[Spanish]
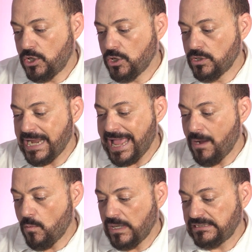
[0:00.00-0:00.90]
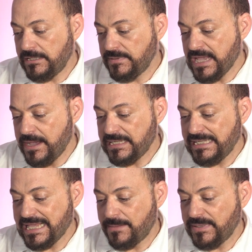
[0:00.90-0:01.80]
Con agua tibia
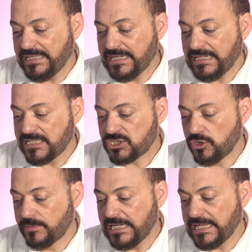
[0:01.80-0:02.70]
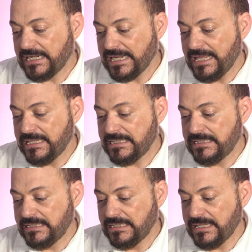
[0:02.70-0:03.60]
y aplicarlas sobre la cara
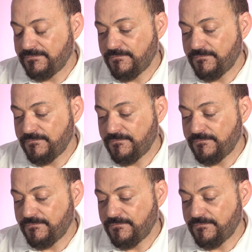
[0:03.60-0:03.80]
de,